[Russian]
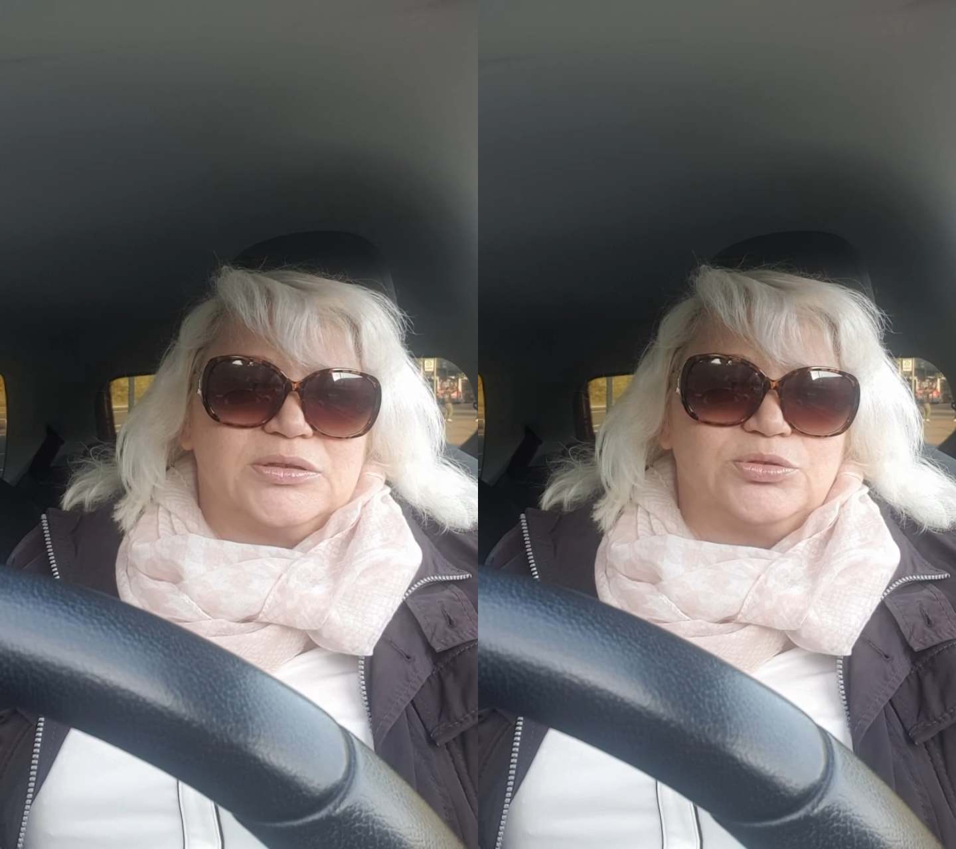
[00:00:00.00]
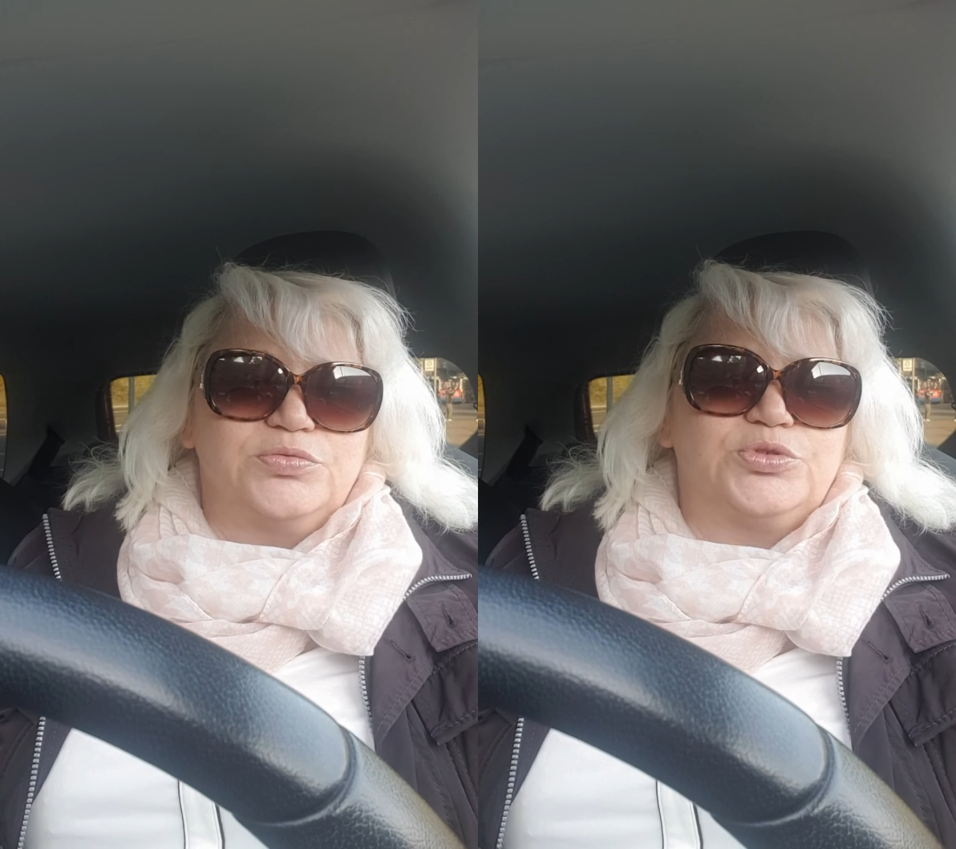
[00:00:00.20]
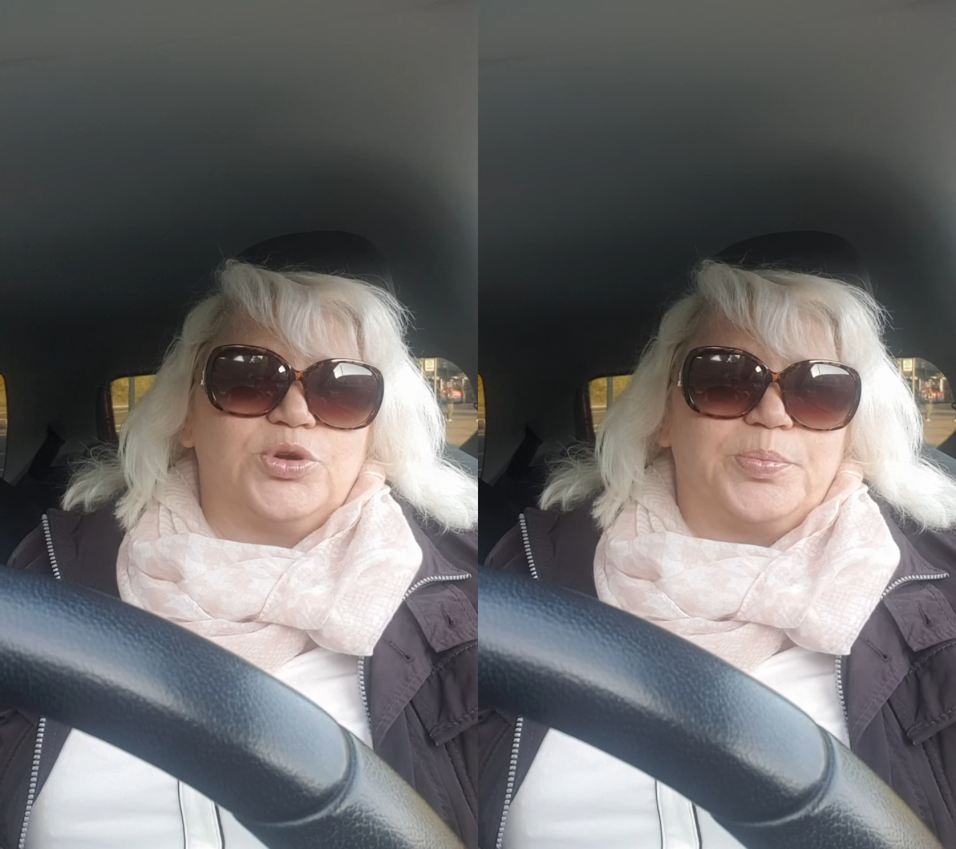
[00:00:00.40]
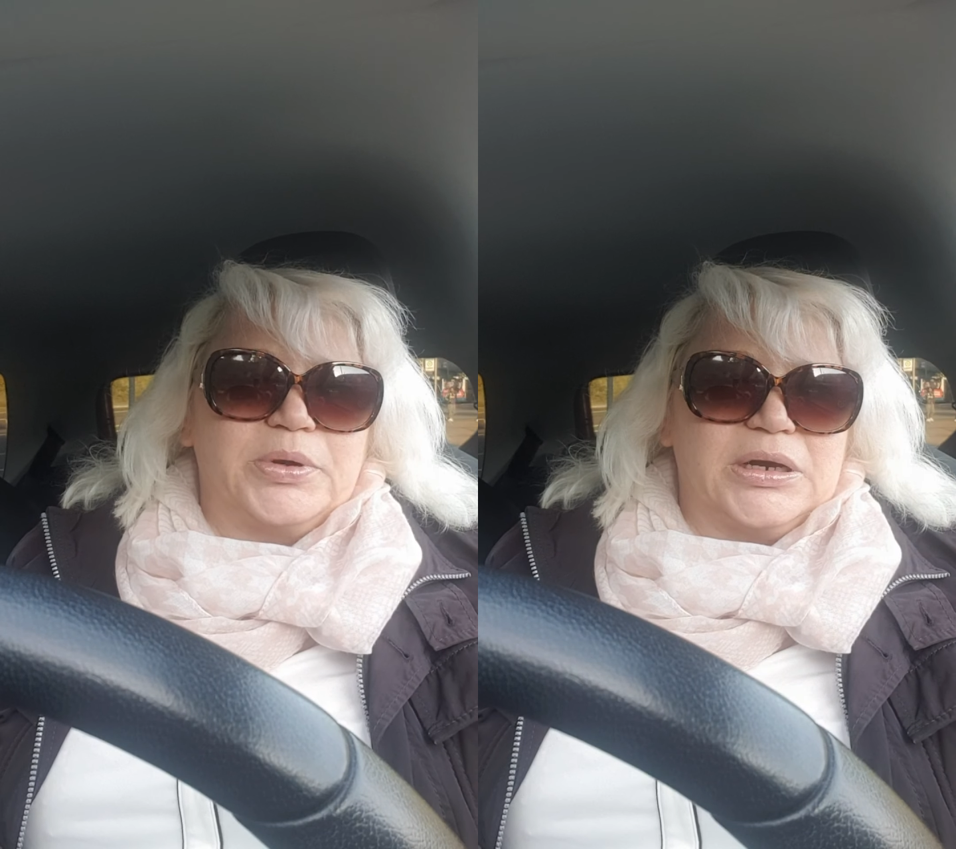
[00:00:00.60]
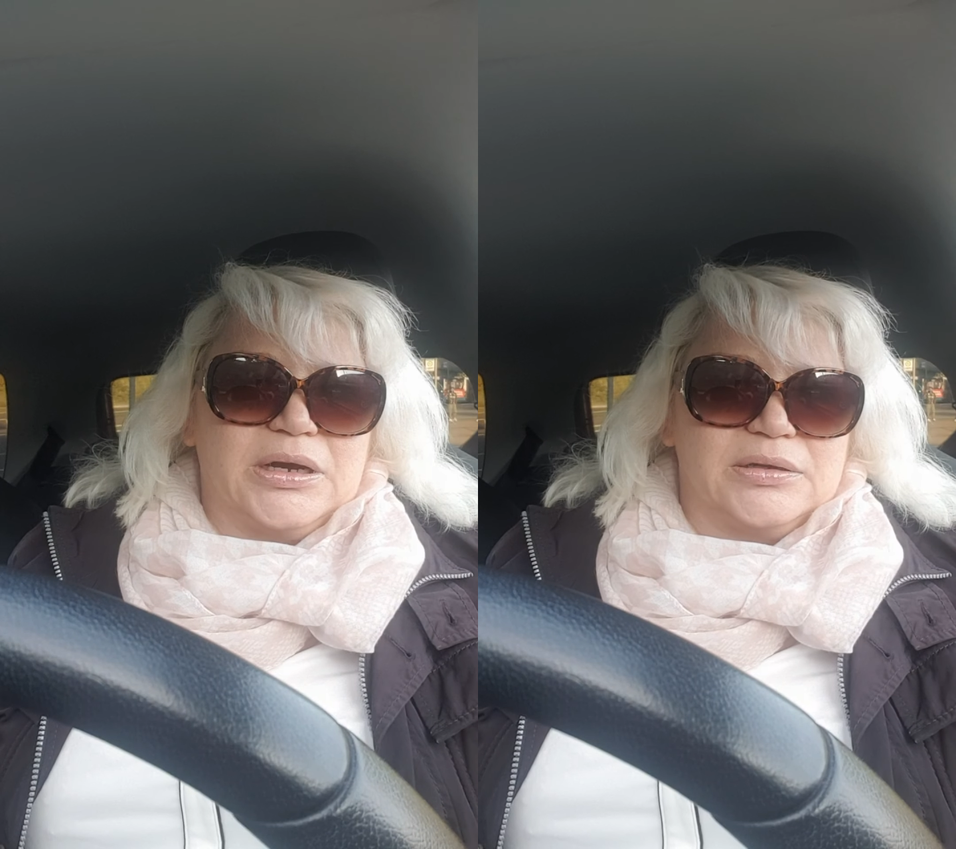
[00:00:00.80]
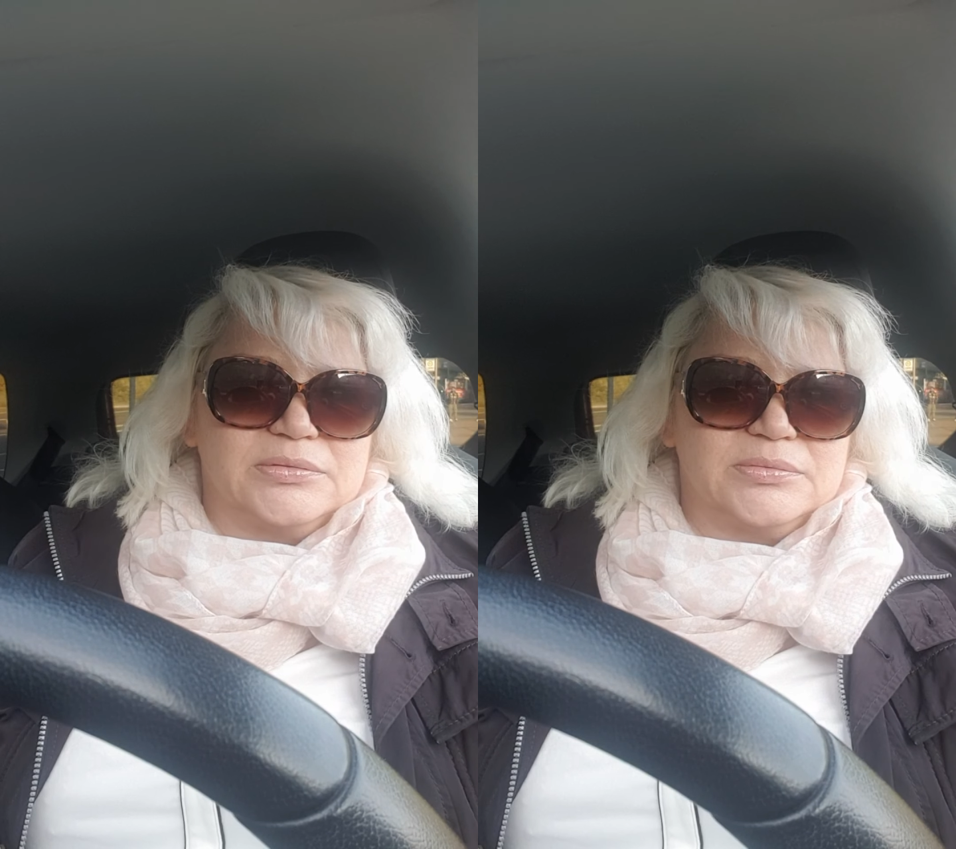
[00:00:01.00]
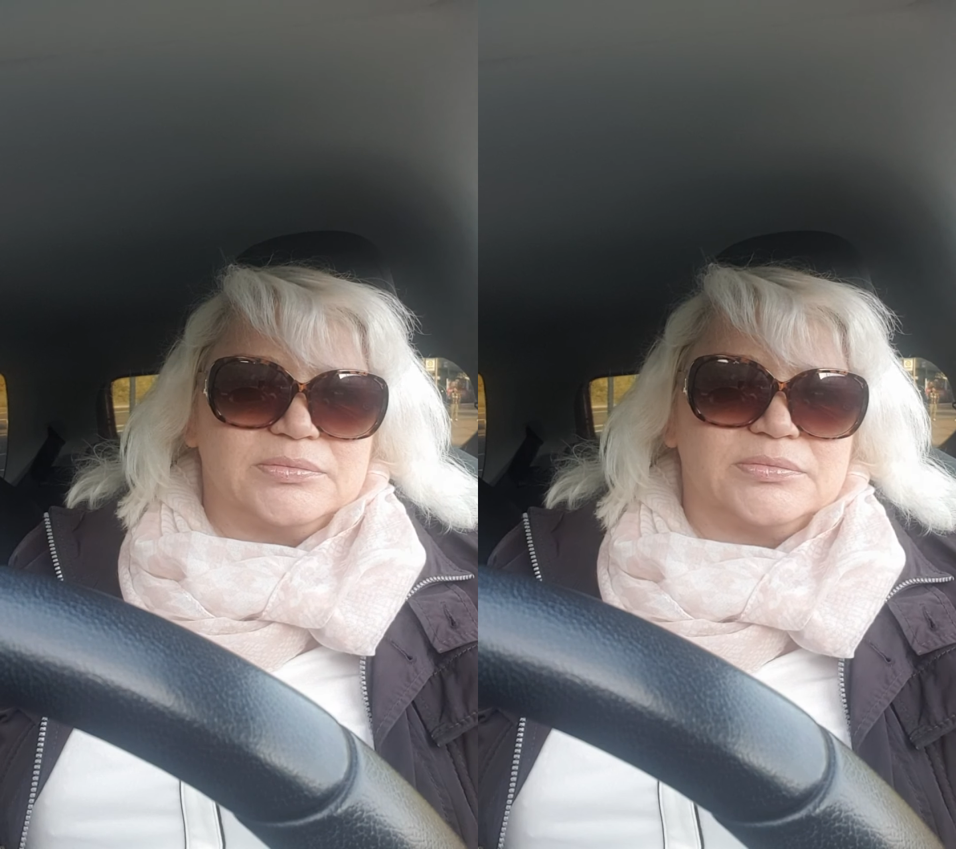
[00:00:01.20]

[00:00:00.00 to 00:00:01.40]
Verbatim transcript: Ну все, пока.